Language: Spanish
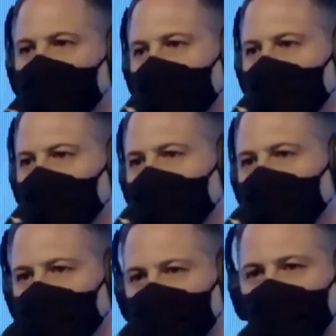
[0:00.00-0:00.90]
El
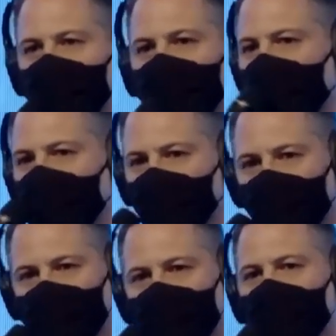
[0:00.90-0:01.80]
gran
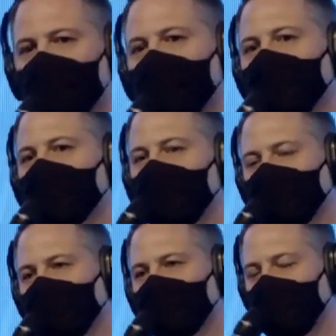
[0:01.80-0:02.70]

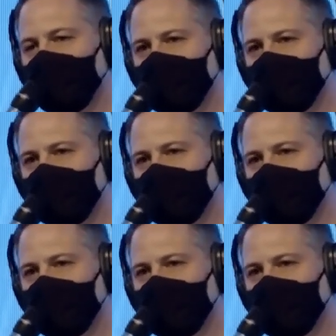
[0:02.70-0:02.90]
aspecto